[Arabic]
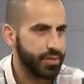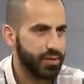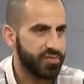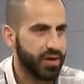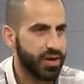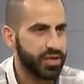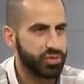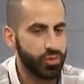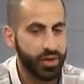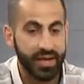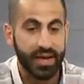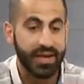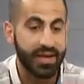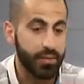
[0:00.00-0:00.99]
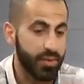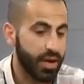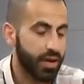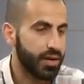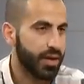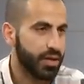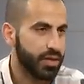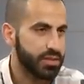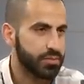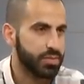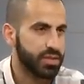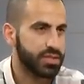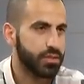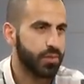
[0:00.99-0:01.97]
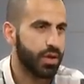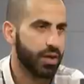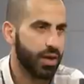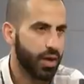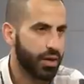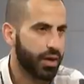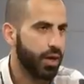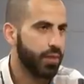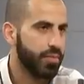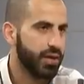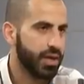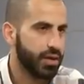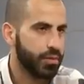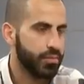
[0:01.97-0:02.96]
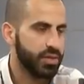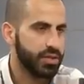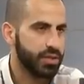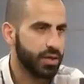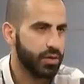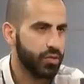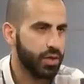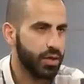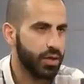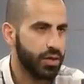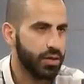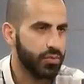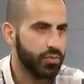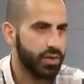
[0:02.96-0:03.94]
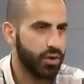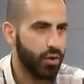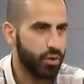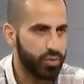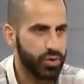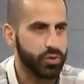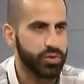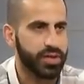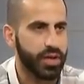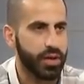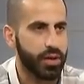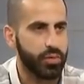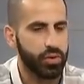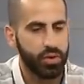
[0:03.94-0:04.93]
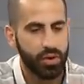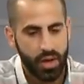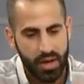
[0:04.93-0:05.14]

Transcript: فشوي غريبه للناس بس طبعا الارقام اللي انا عملتها واللعب اللي كنت العبه